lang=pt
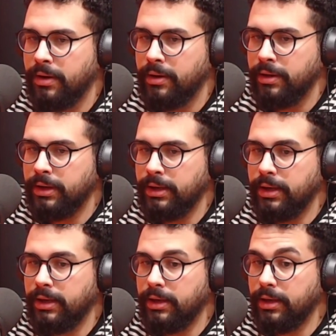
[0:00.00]

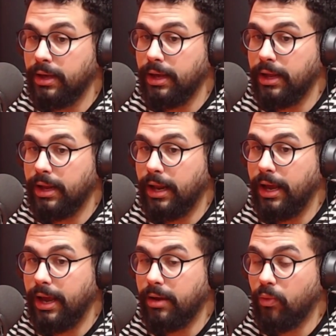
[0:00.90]
E ela
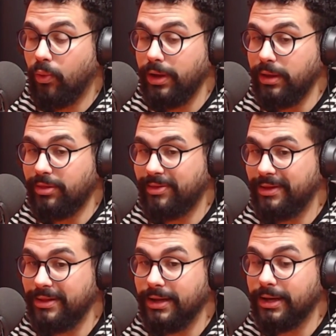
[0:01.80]
é
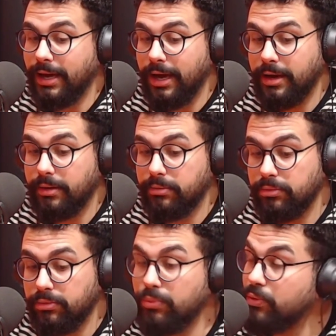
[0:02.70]
conhecida, cara,
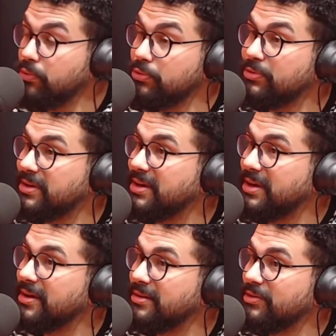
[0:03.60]
no mundo, tá
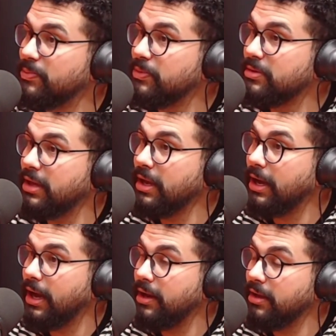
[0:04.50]
ligado? Tipo, tem
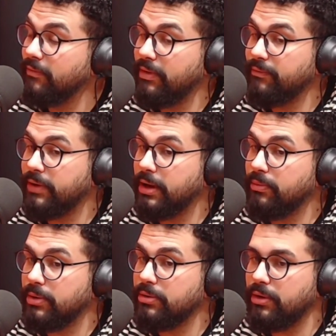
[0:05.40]
cara Bacana. que vem falar
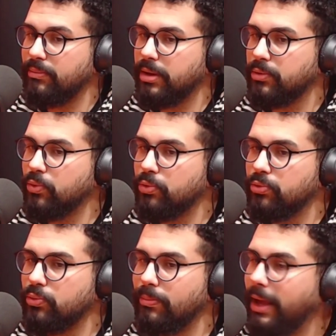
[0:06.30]
comigo, tem um maluco
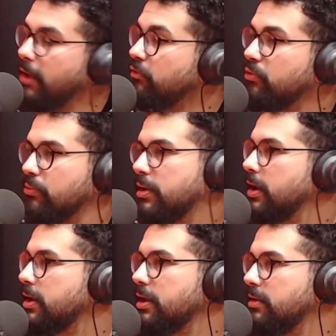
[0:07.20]
do México,
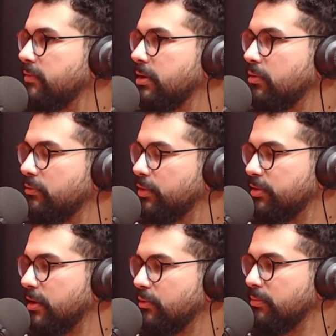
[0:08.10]
cara, que vem
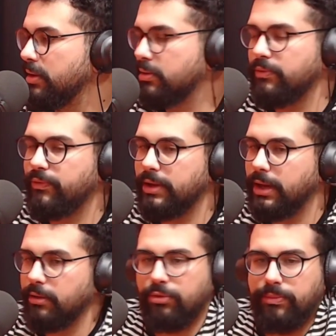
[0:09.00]
conversar comigo,
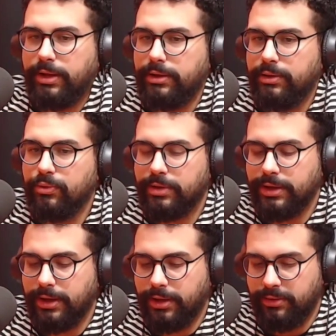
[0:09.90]
falar sobre a New, tá
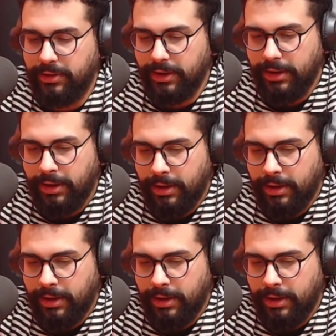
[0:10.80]
ligado? Uhum.